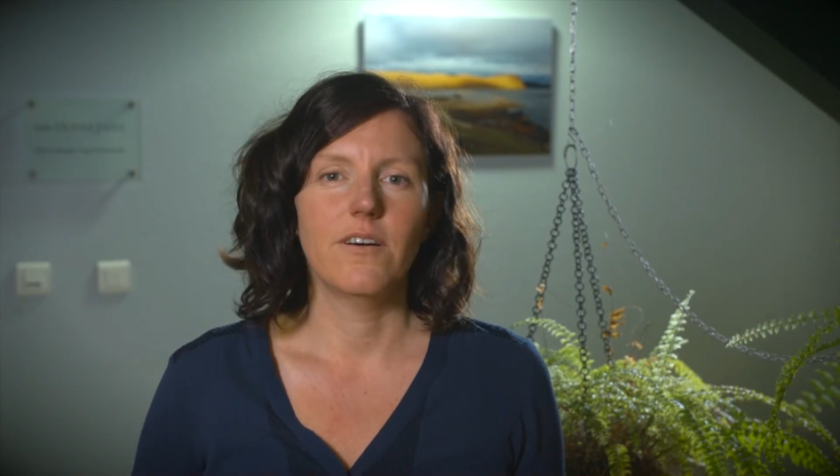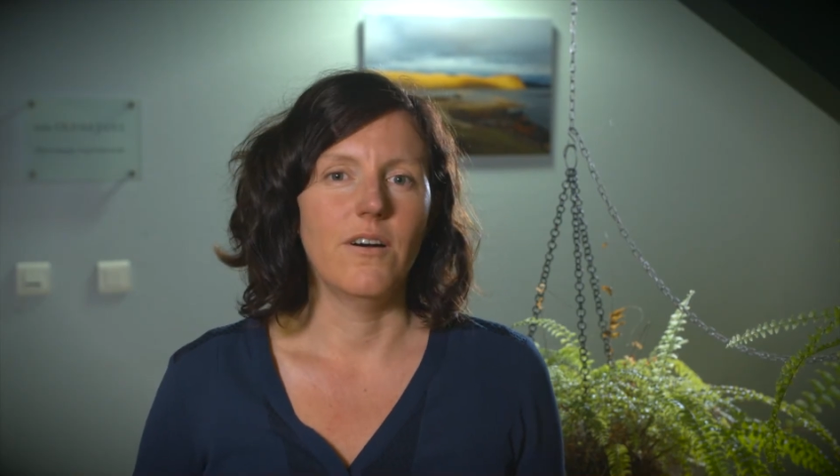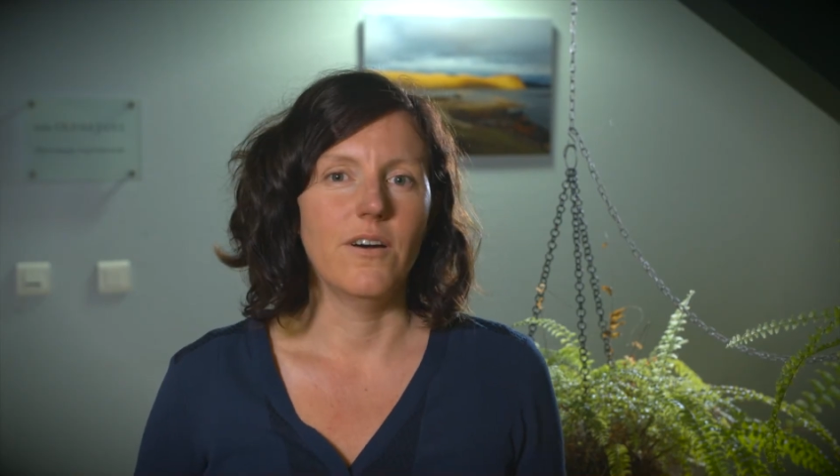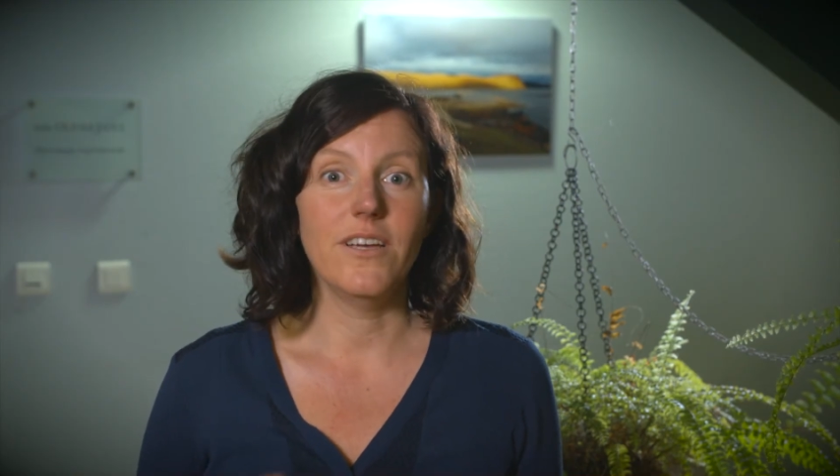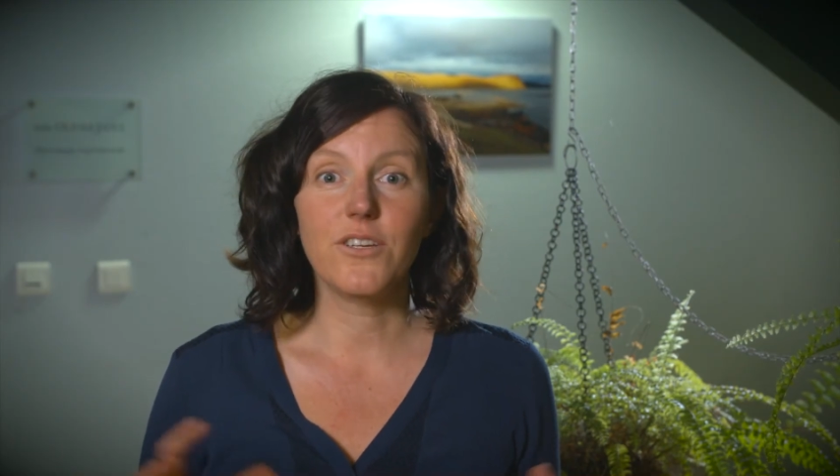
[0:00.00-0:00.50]

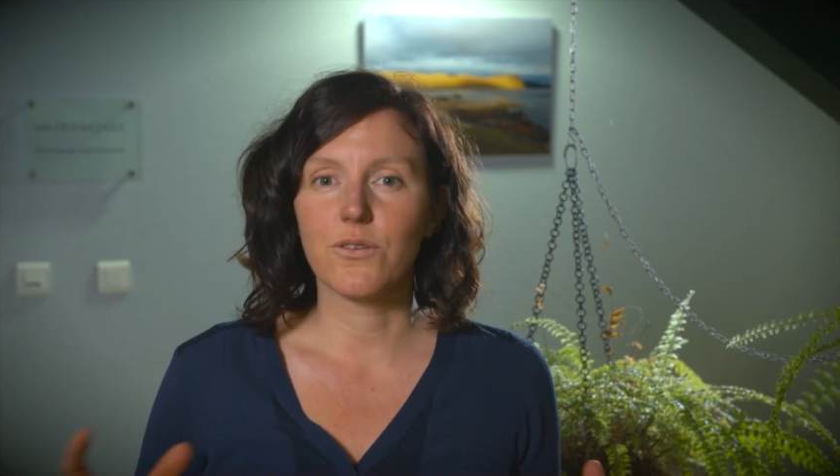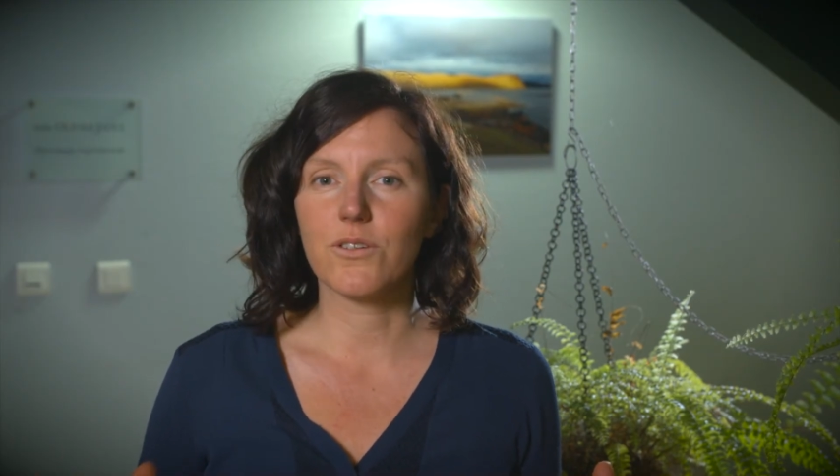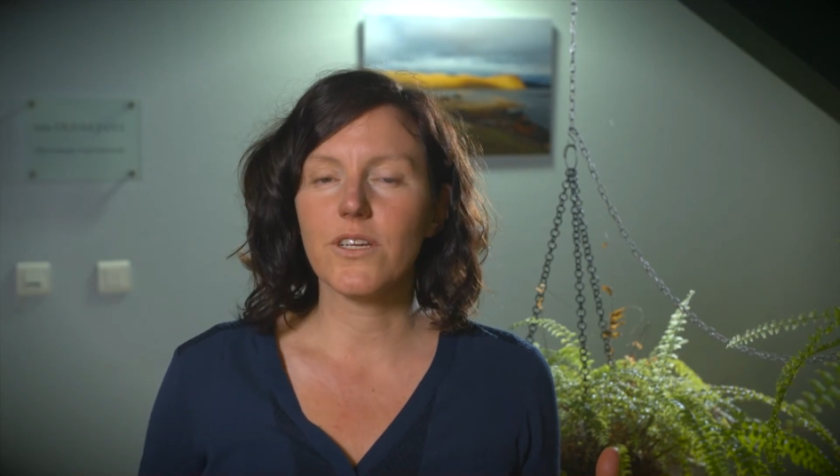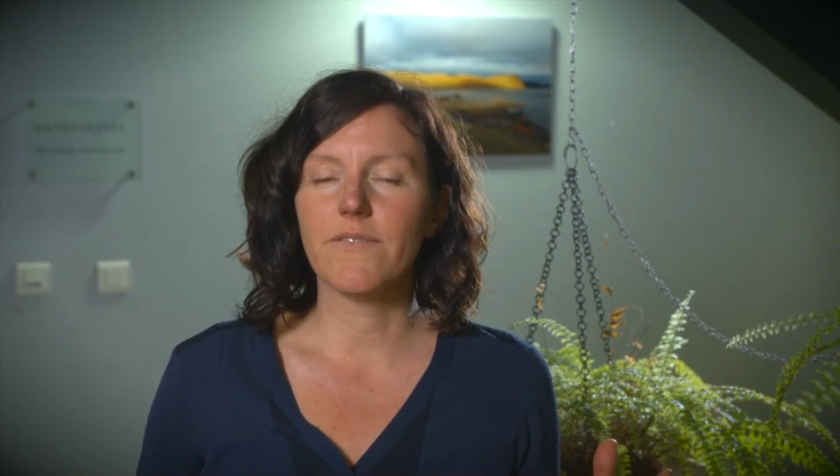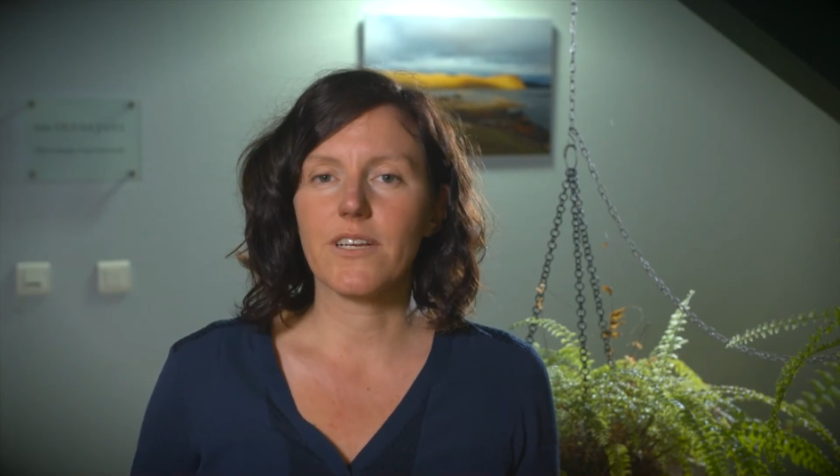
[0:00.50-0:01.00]
euh,
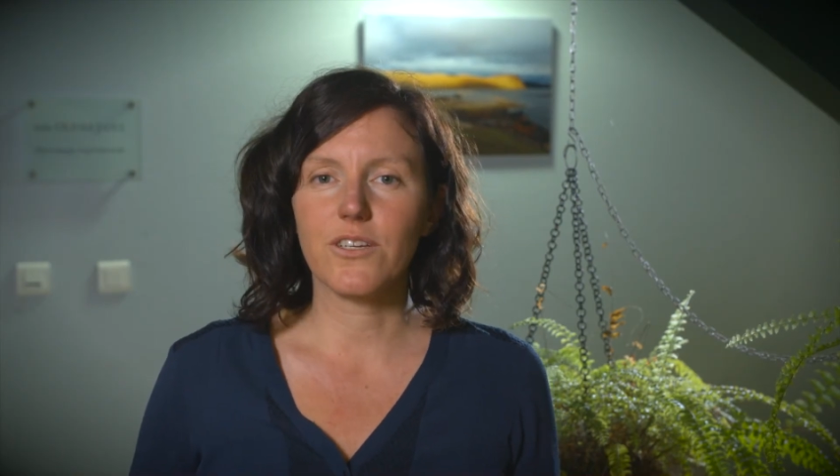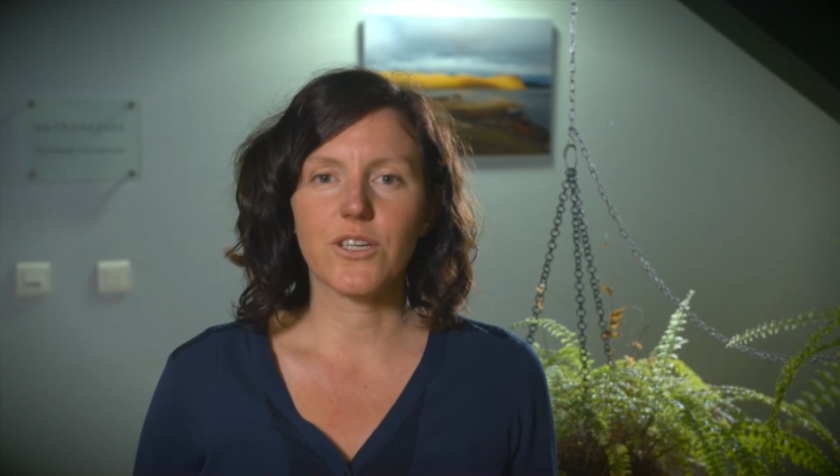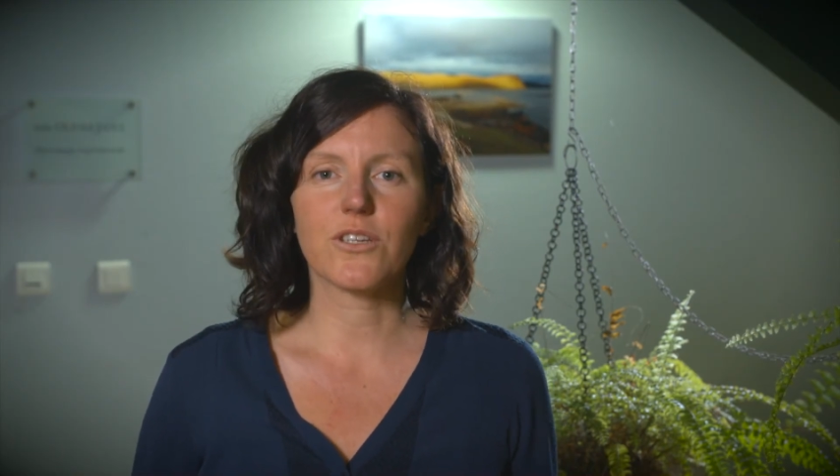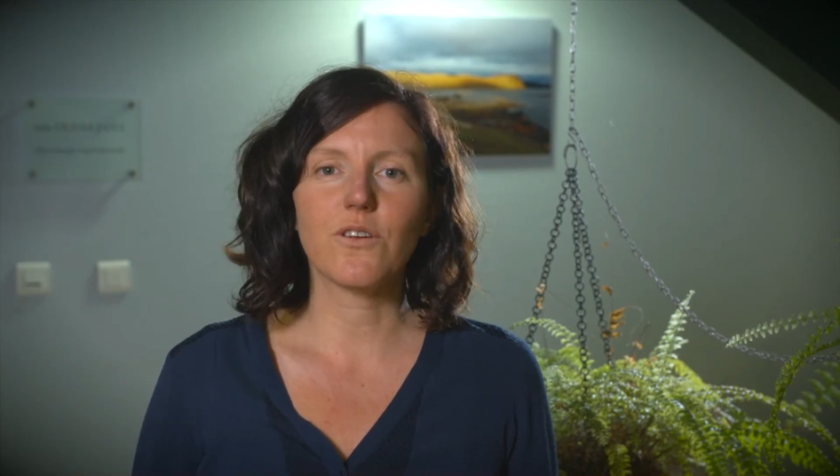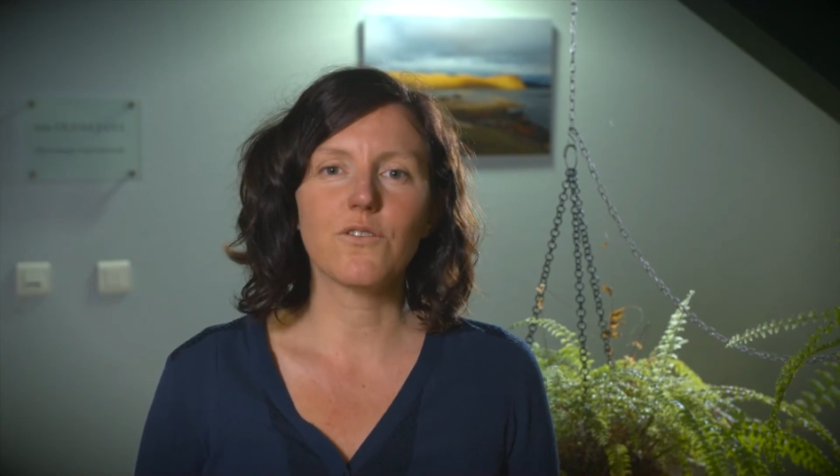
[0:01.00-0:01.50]
échanger avec les
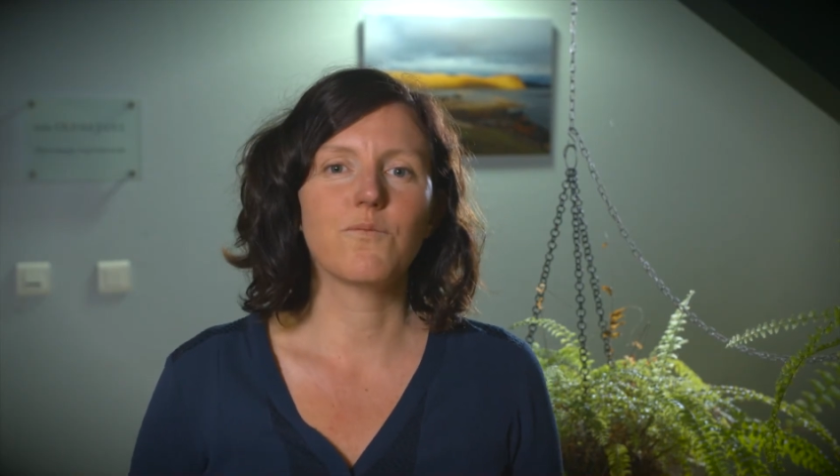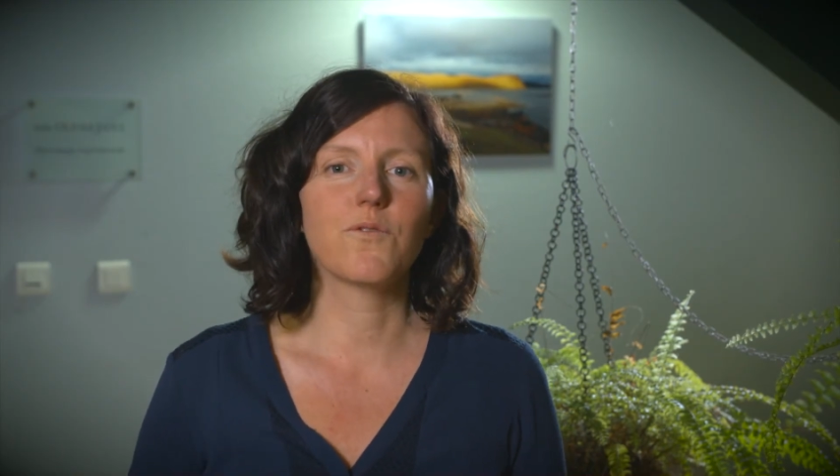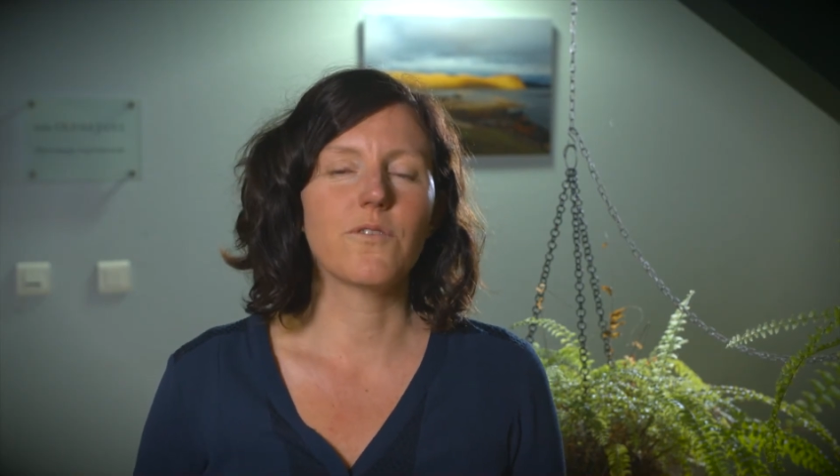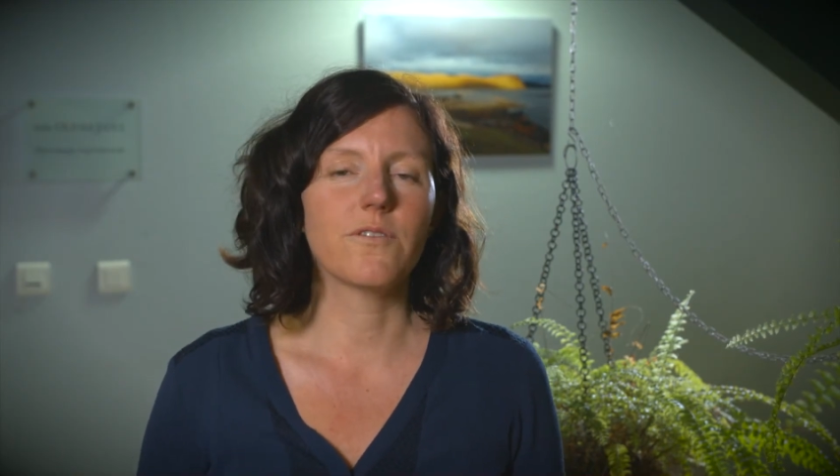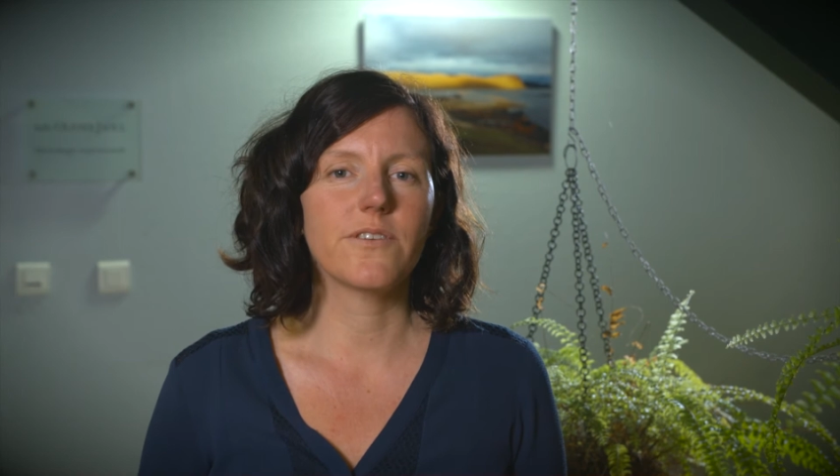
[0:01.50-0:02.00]
chercheurs du
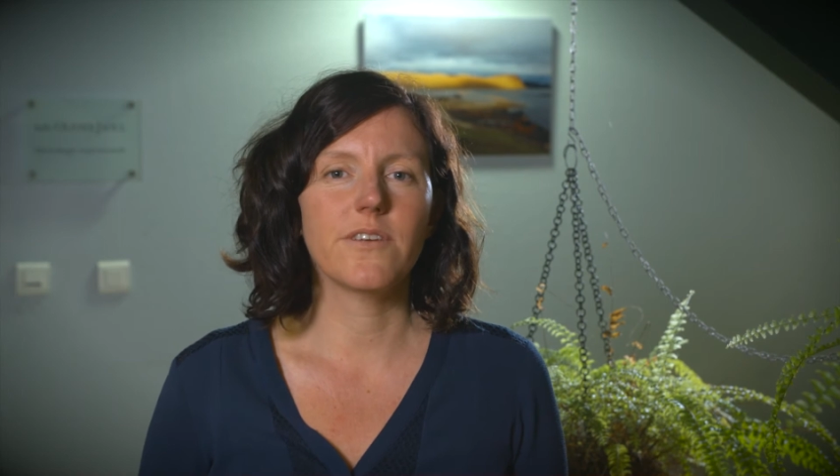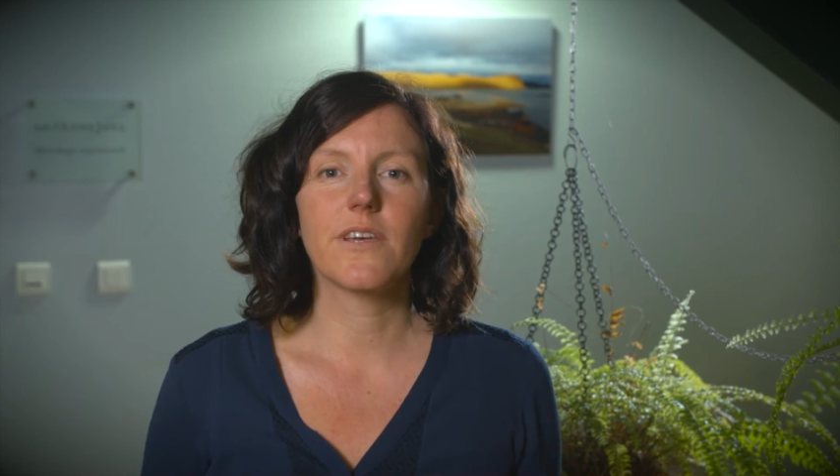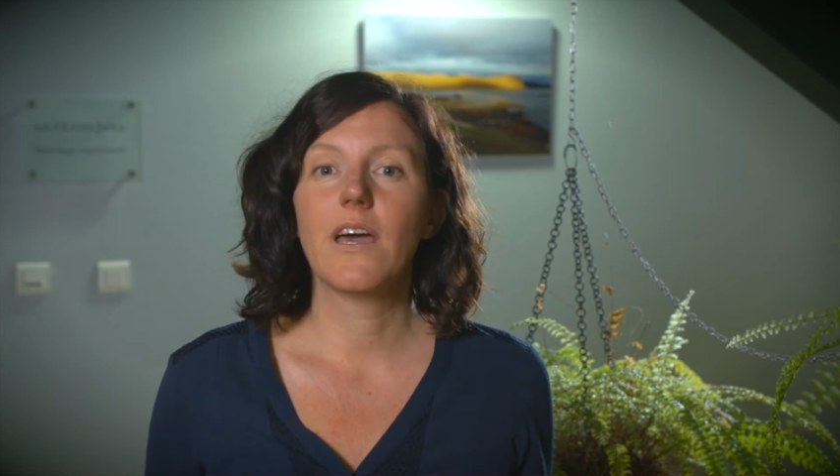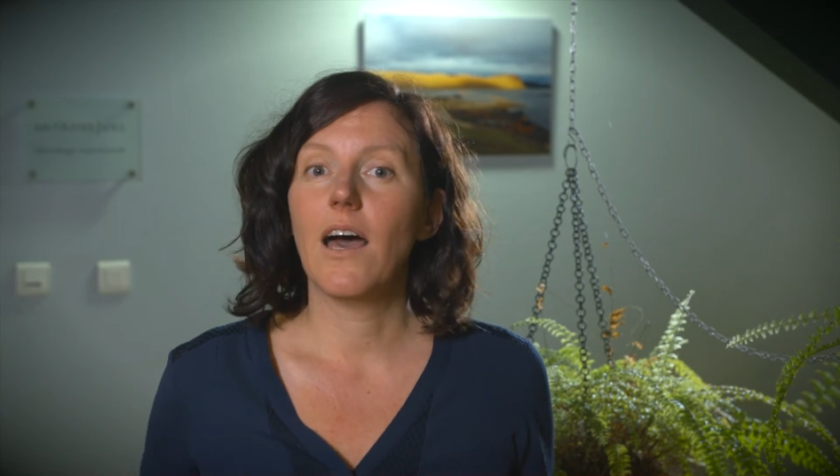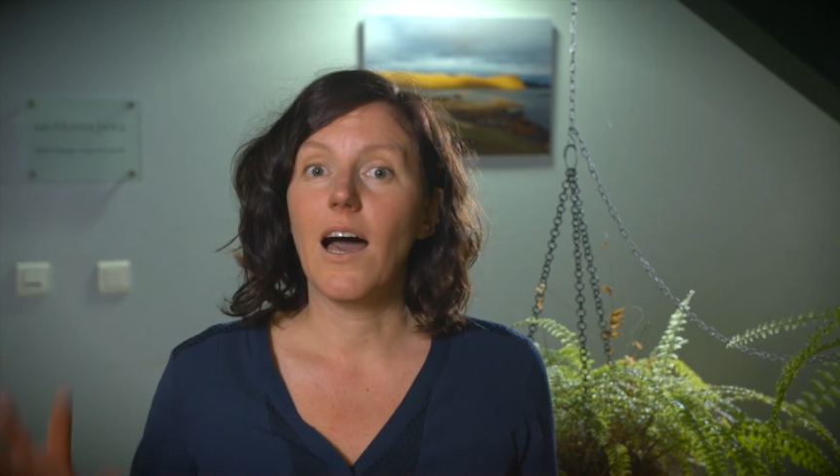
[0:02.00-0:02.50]
monde entier,